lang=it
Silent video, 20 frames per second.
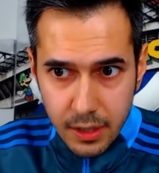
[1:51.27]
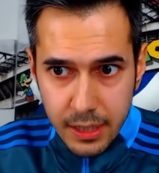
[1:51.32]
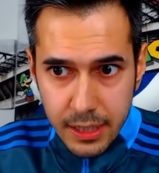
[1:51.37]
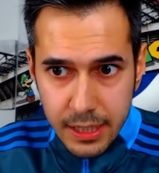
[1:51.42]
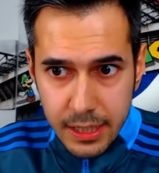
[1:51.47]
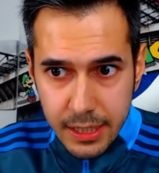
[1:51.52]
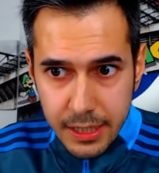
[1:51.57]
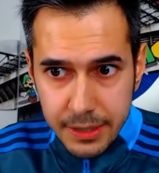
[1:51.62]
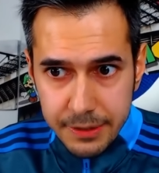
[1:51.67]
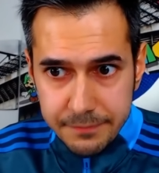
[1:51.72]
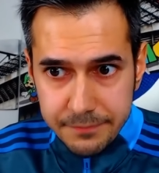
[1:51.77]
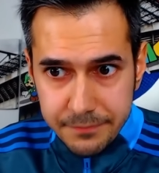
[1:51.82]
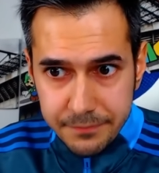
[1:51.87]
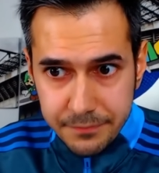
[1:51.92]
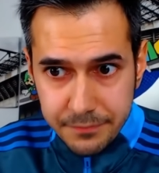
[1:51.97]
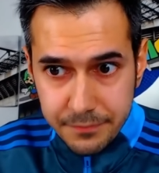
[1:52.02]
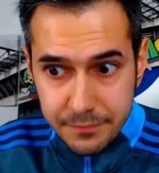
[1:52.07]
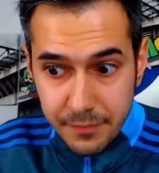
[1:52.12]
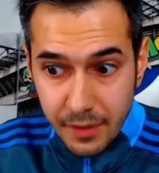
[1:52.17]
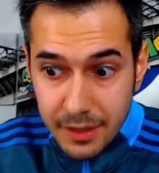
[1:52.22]

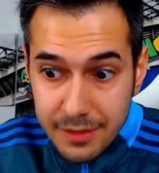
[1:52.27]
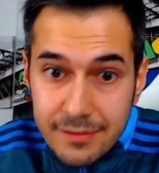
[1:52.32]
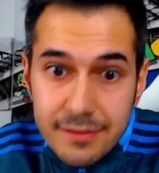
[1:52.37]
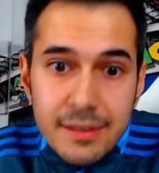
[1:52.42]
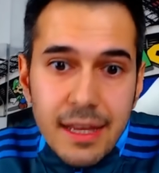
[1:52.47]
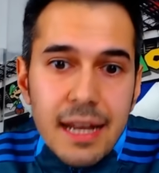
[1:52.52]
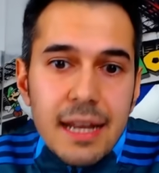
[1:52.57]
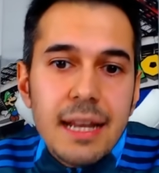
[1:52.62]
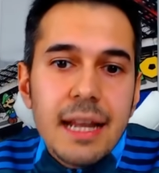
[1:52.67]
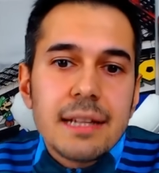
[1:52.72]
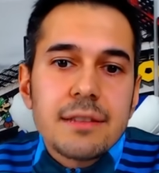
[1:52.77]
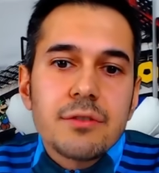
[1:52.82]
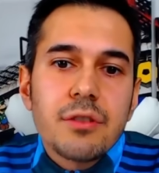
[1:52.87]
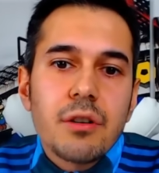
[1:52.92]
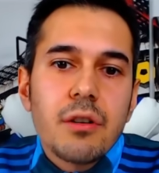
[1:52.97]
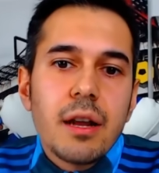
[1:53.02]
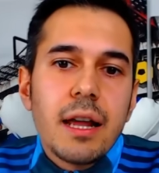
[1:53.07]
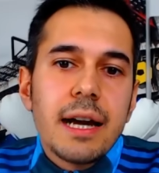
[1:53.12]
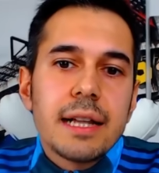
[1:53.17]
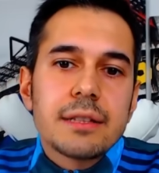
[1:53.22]
Ehm, dall'altro
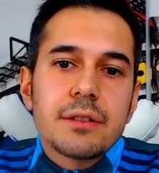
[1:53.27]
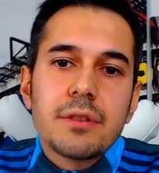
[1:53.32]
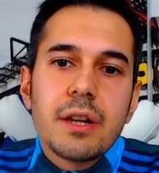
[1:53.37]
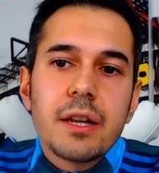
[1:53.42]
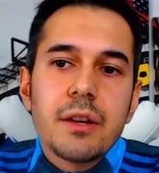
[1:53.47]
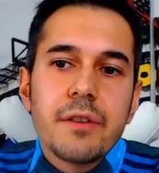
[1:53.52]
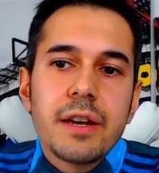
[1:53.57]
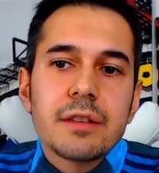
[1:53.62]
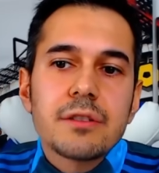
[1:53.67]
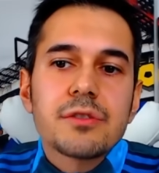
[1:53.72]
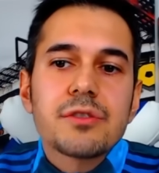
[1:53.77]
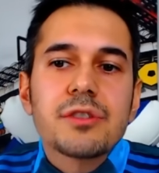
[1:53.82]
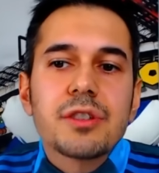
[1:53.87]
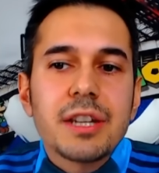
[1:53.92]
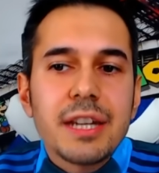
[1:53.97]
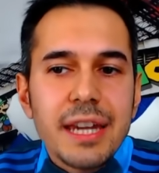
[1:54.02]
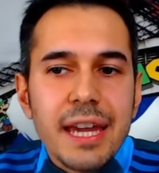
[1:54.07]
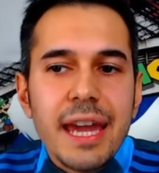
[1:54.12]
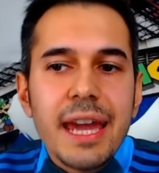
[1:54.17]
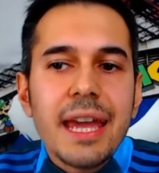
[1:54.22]
lato una Juventus
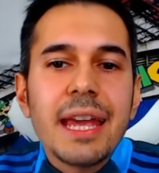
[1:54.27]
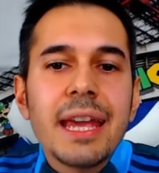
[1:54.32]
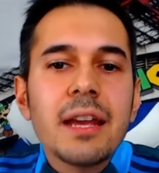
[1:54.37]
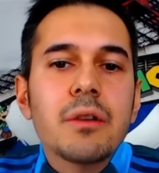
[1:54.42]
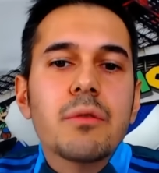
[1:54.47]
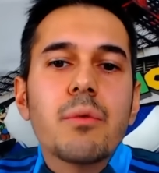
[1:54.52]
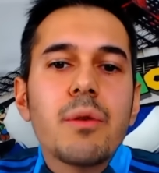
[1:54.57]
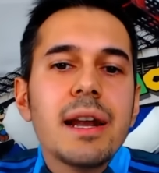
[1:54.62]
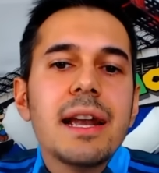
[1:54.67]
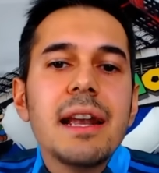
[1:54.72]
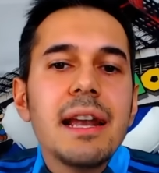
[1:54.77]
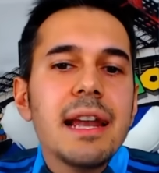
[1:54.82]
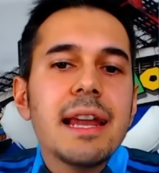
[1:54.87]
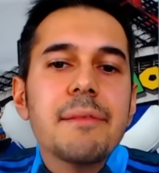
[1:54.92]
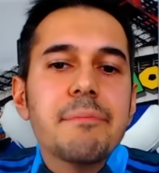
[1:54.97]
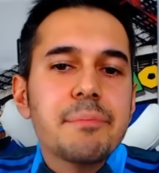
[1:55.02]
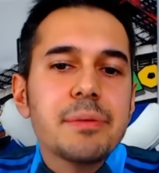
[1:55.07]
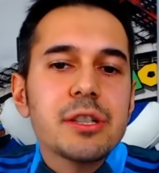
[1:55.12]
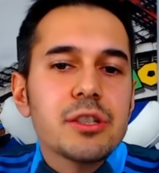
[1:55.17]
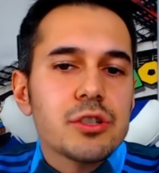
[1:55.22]
che in
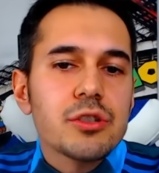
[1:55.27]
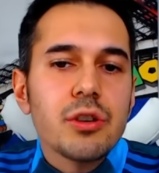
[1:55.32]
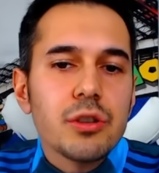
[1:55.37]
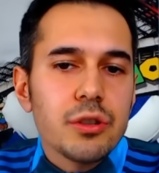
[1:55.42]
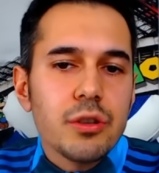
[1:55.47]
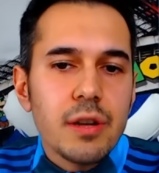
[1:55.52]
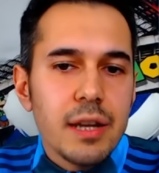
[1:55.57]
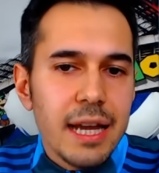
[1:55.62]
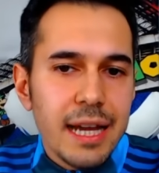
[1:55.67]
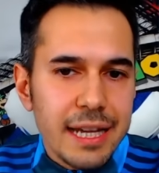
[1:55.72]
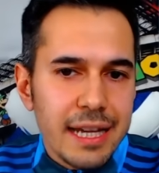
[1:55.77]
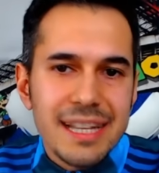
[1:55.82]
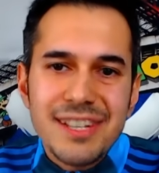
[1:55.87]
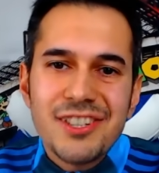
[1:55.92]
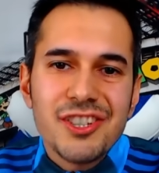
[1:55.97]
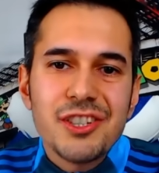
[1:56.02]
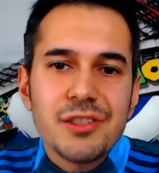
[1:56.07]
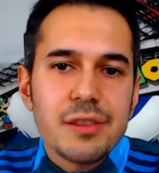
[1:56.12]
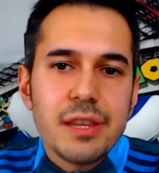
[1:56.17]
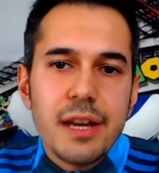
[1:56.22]
quell'episodio là che
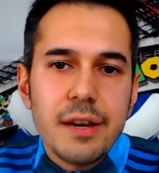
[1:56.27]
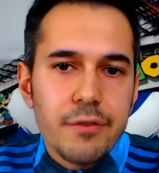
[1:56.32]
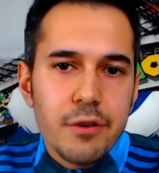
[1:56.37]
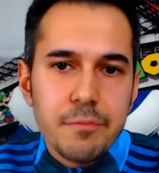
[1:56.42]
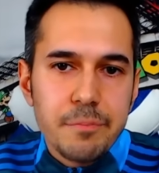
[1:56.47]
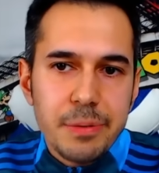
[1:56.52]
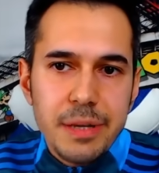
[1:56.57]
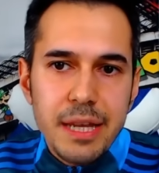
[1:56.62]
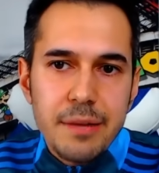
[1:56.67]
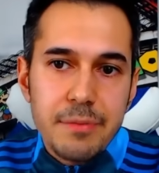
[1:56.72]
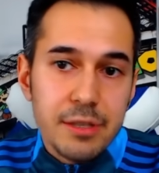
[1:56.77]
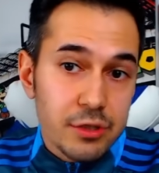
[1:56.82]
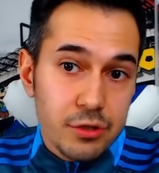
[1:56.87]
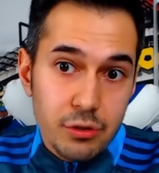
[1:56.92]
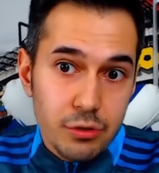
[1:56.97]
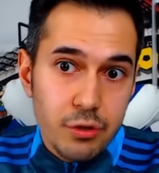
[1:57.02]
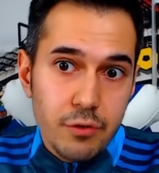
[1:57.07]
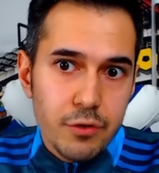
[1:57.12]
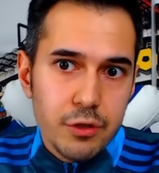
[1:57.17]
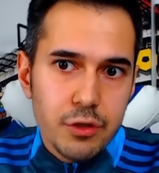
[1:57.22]
citavo prima, sono
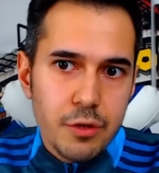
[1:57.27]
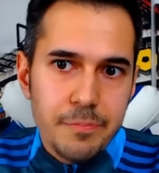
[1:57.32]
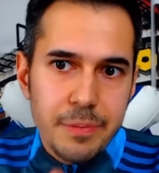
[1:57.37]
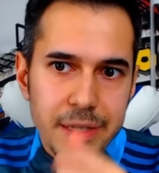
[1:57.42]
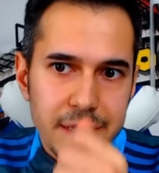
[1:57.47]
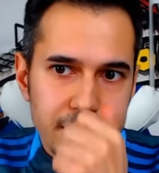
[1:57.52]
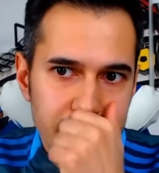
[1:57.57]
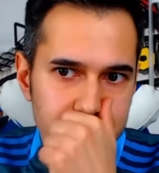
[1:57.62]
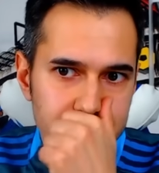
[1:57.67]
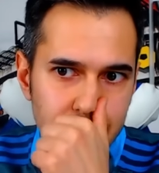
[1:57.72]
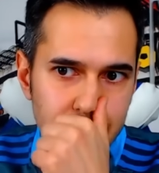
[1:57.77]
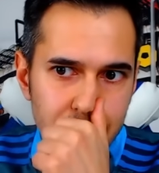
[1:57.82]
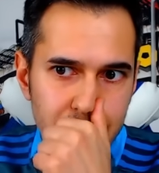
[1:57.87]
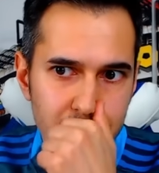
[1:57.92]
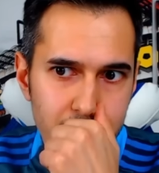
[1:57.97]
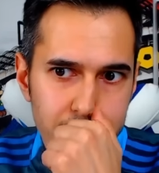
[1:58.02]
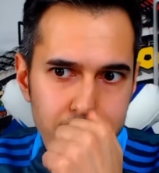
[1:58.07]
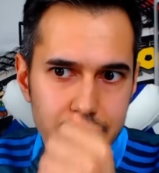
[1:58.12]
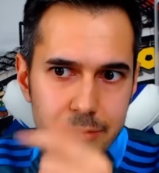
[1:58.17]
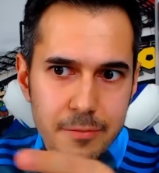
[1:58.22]
dovuto partire da
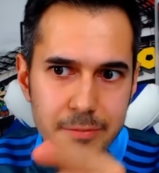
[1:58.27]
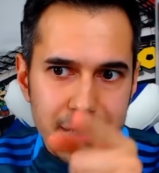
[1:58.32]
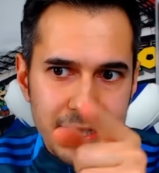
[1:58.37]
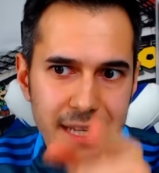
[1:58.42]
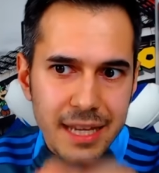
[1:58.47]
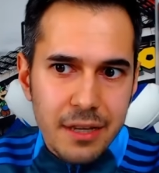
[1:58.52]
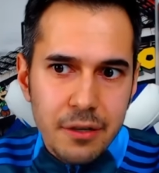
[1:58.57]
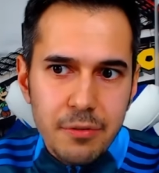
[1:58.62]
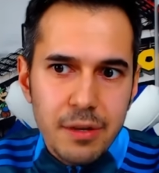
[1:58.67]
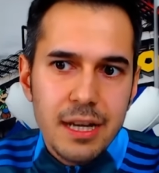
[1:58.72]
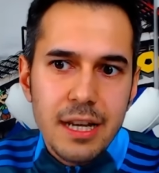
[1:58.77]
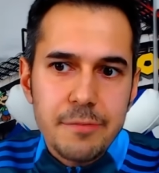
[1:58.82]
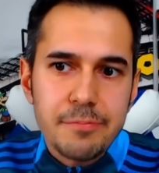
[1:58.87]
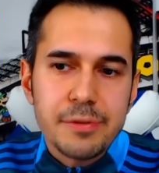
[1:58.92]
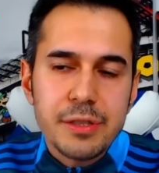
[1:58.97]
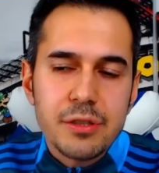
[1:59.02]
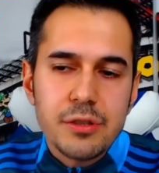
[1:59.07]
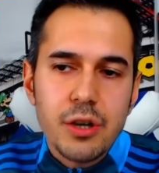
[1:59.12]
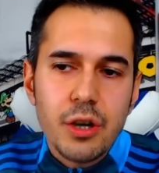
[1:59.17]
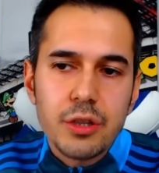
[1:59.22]
quello proprio perché in
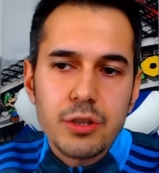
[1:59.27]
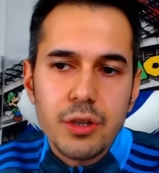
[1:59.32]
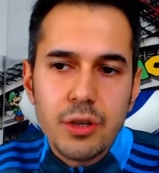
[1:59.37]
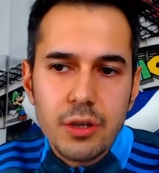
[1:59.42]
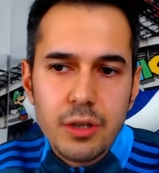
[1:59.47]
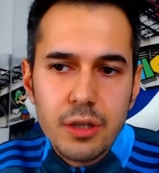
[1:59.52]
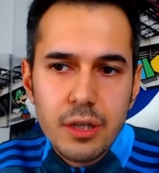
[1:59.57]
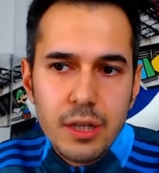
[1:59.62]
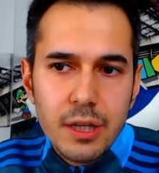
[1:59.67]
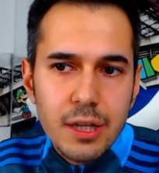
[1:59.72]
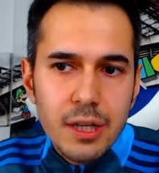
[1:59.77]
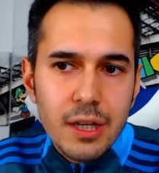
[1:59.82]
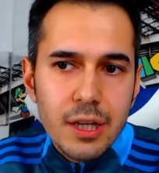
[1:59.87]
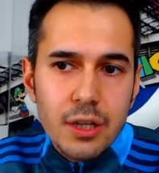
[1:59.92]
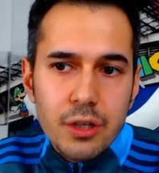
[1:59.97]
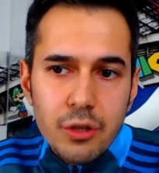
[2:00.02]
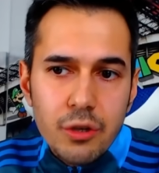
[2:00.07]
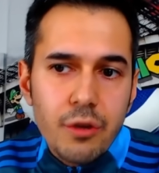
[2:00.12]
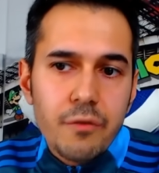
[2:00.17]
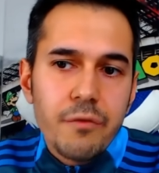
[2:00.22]
quell'episodio
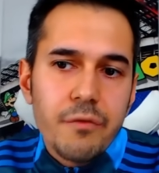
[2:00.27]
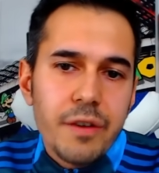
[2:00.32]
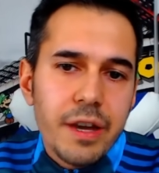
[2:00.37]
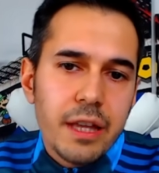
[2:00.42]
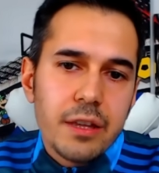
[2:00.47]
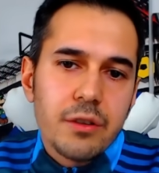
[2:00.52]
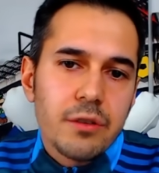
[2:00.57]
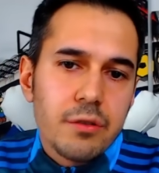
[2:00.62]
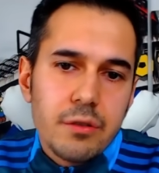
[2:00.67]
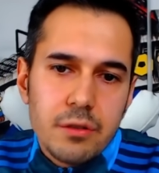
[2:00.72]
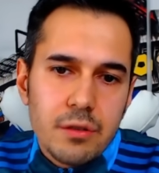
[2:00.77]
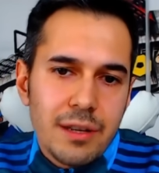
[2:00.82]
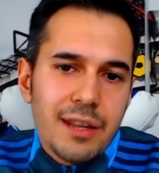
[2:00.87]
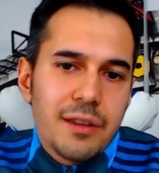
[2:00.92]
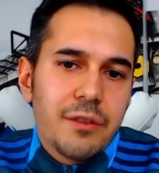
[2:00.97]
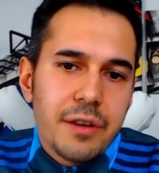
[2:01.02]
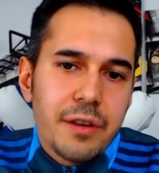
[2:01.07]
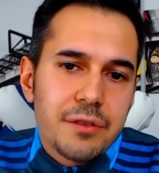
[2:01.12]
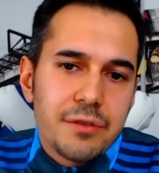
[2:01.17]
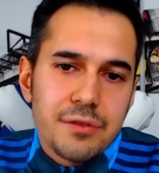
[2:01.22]
non vedo la
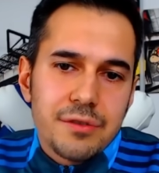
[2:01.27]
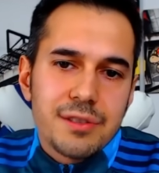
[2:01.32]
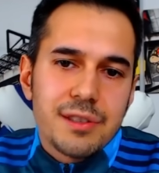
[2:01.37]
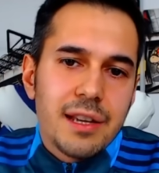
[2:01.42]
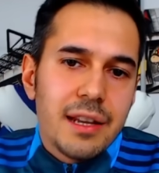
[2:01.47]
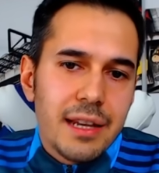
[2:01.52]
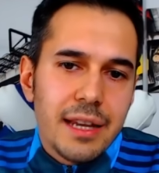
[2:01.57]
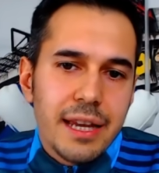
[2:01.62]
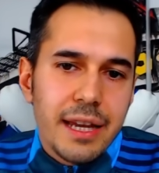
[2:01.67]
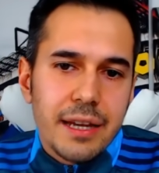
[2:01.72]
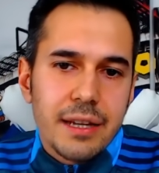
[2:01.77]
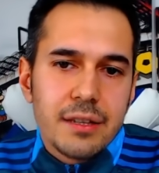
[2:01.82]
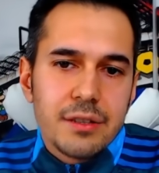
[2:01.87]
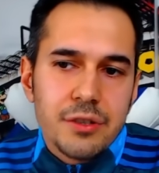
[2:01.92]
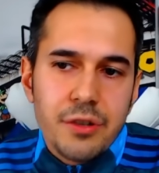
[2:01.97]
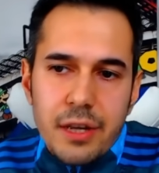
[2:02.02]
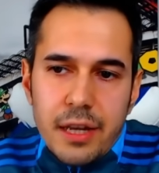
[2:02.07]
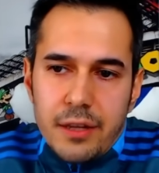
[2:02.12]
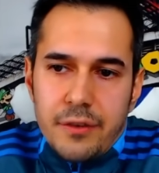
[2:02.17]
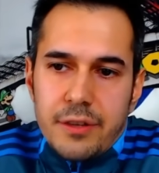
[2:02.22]
Juventus di Allegri,
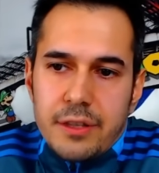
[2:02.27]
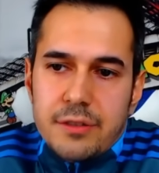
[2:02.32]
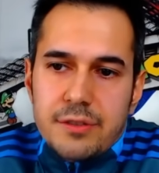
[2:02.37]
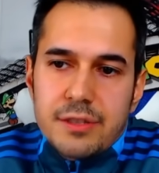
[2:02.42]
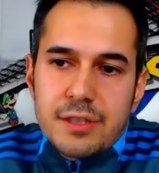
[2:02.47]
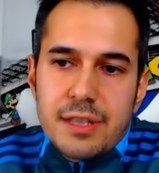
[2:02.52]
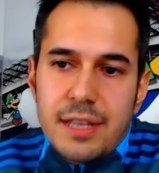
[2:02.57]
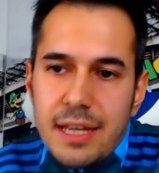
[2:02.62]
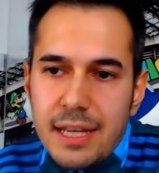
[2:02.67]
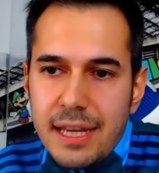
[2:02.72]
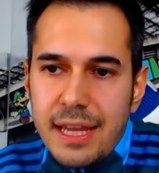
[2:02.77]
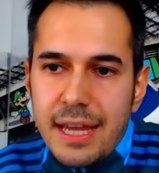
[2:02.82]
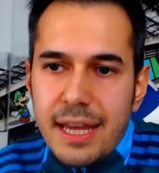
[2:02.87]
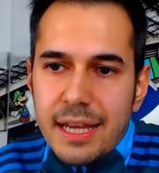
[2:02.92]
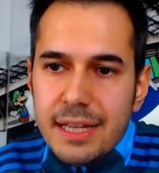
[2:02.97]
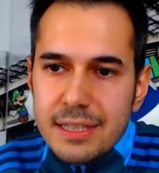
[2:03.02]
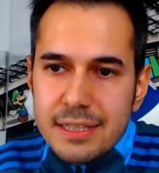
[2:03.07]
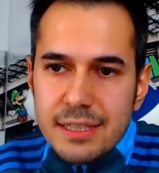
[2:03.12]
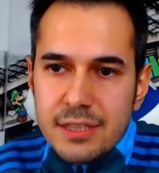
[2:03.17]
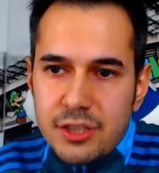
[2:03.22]
cioè la Juventus di
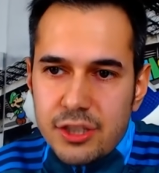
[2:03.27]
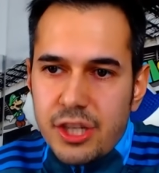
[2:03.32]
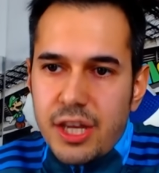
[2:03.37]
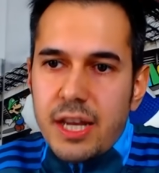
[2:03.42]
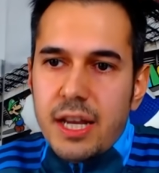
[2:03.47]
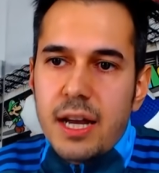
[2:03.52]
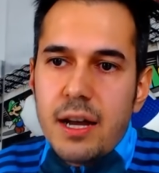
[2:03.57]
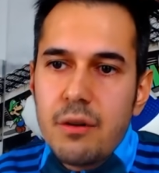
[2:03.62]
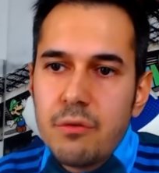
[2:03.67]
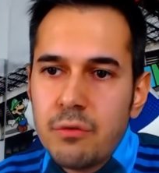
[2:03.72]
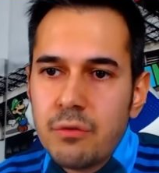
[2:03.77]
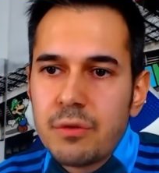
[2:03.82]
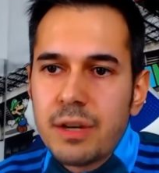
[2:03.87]
Allegri, se c'era un